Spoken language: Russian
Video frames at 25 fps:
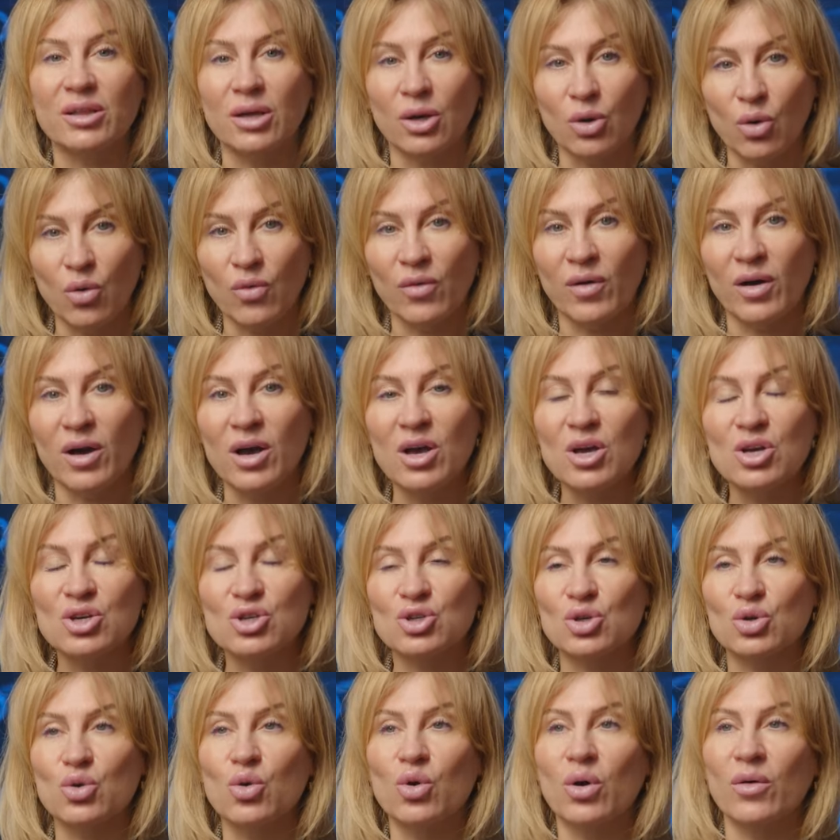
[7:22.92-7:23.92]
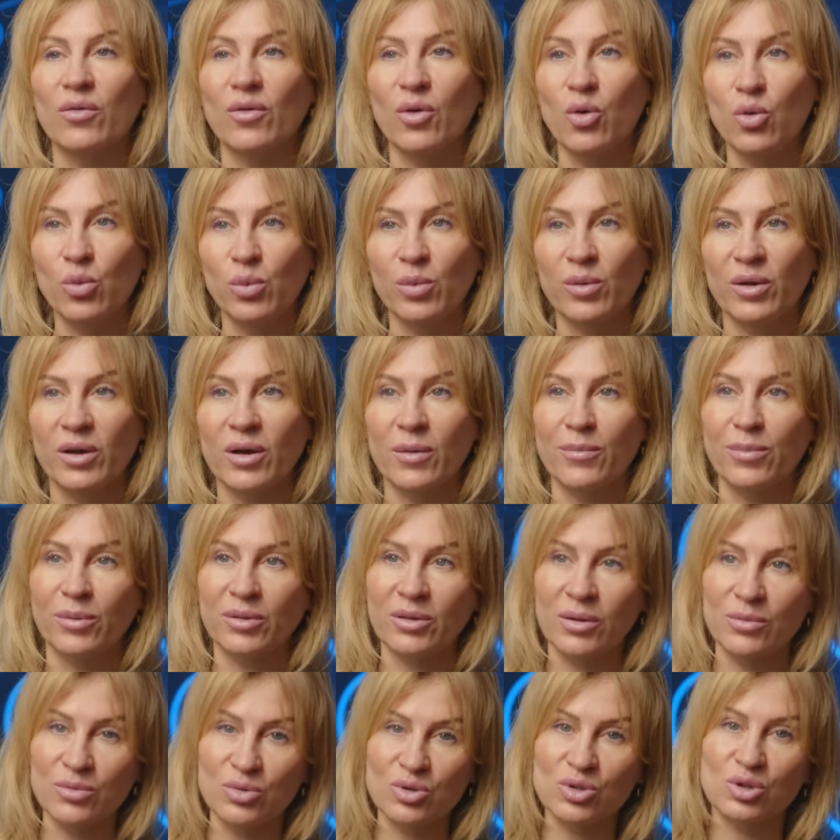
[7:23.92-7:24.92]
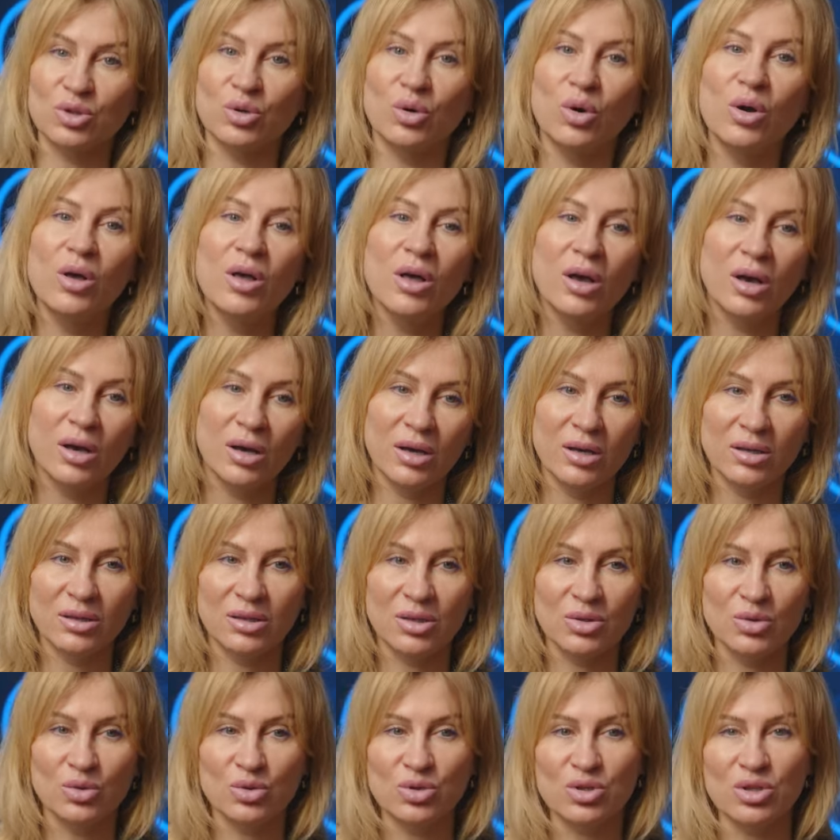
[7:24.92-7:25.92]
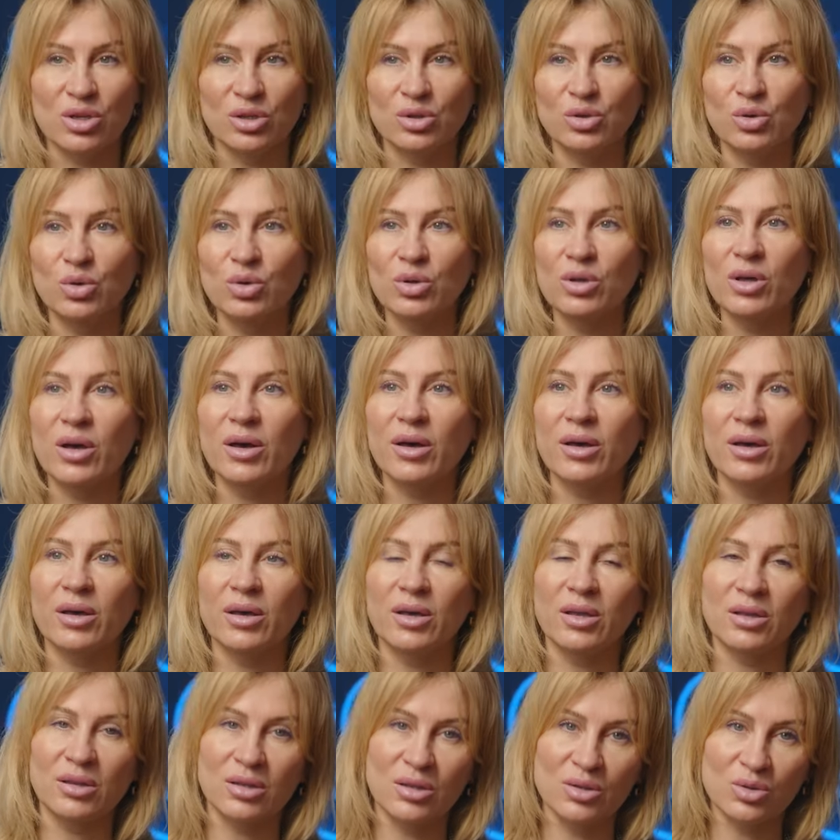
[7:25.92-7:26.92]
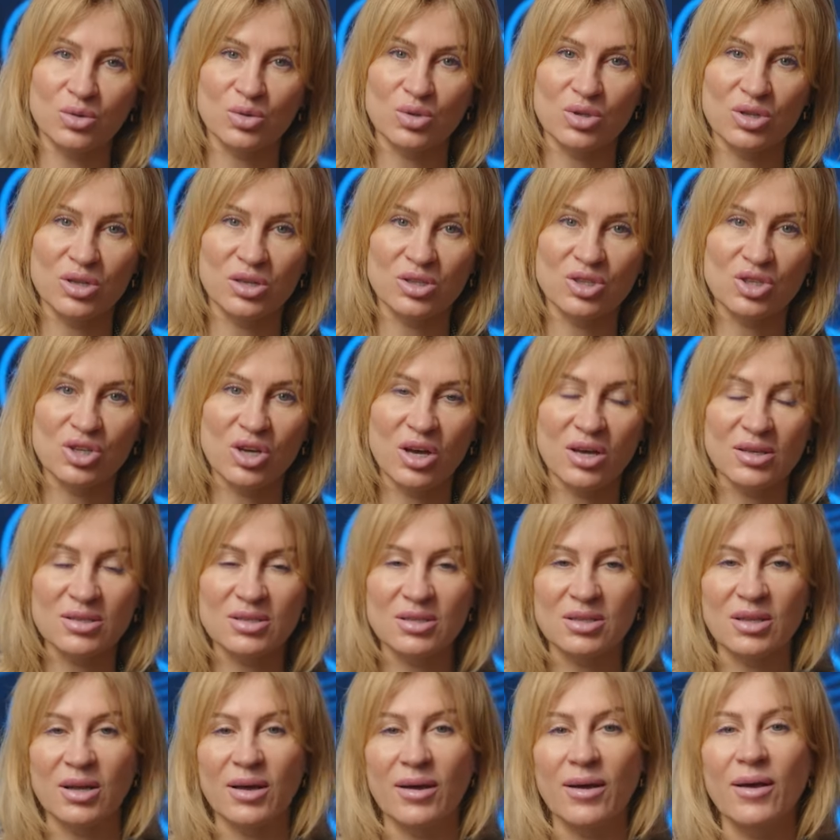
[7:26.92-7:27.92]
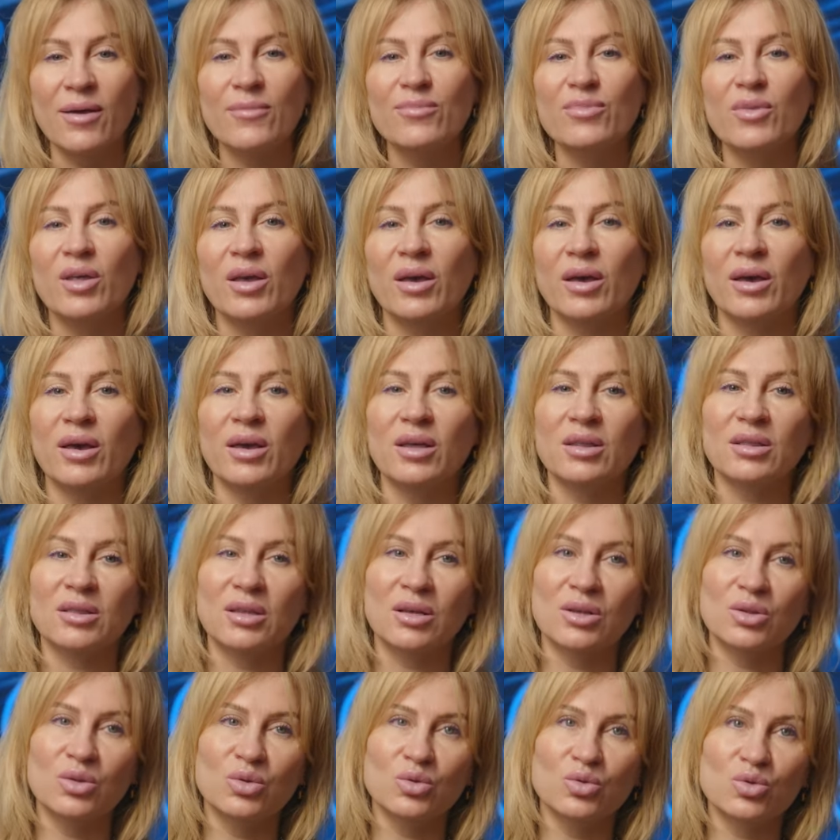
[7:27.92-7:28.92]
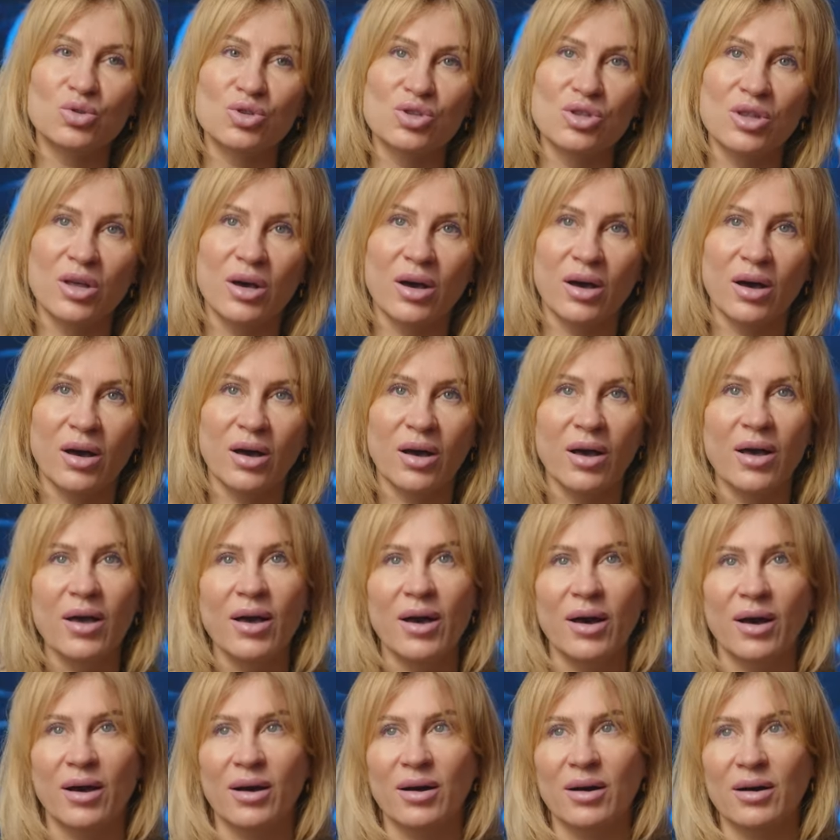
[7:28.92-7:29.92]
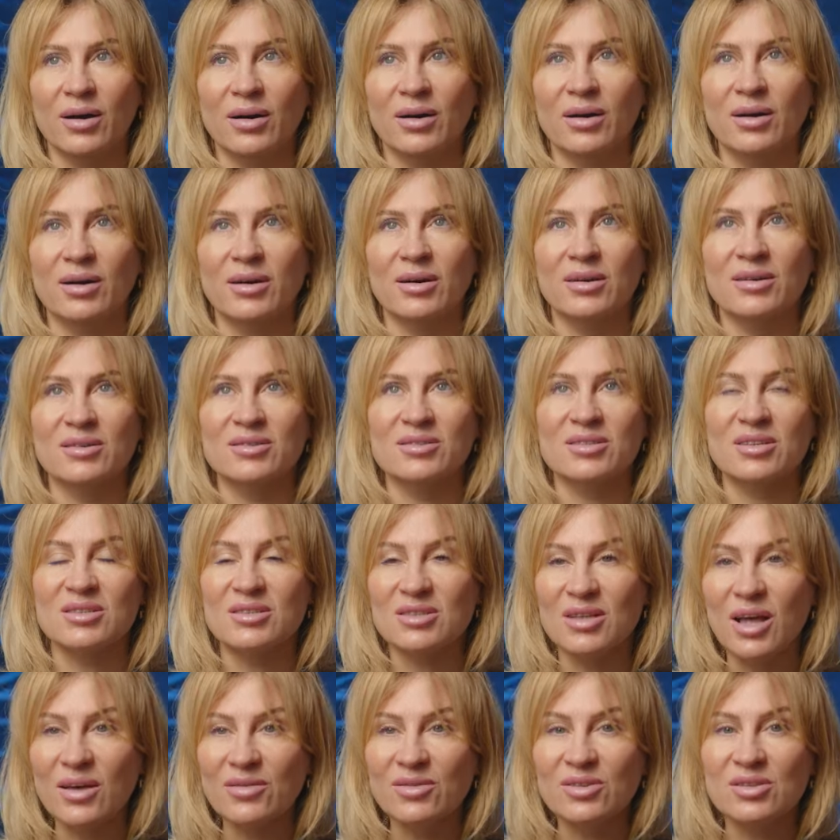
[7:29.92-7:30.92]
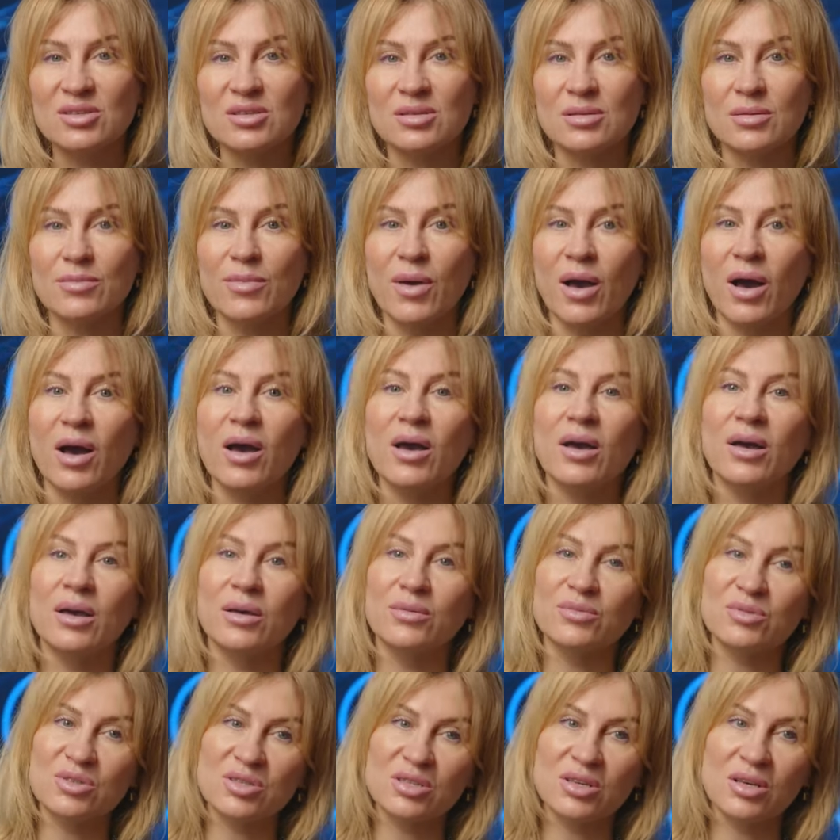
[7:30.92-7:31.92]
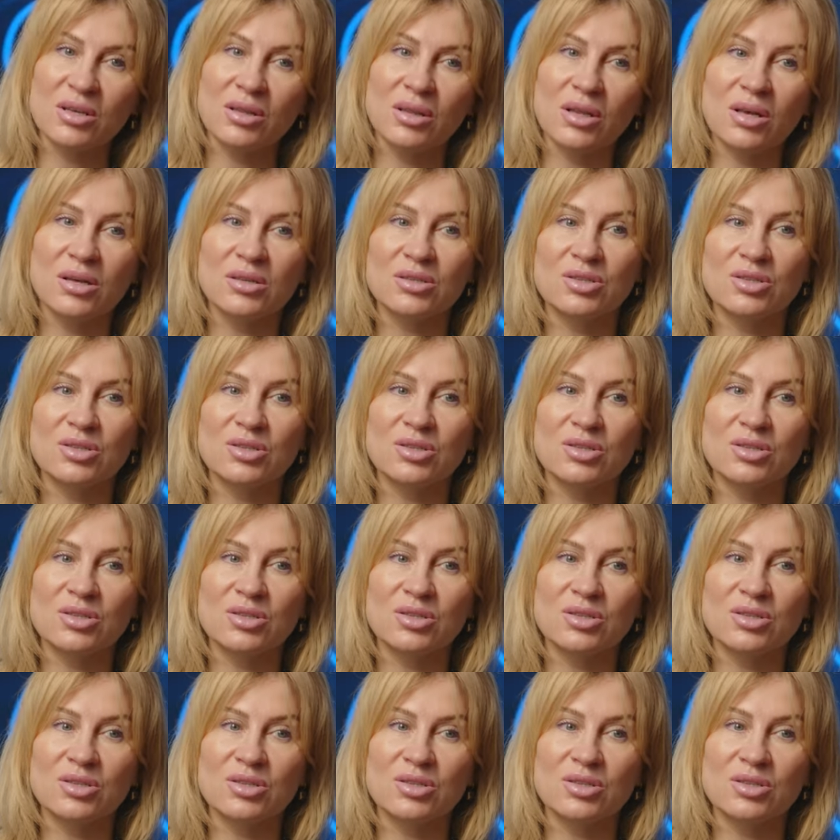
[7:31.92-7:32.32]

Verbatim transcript: такого широкого отклика, потому что это нужно долго, это нужно часто это нужно э, заставить себя. МСЛ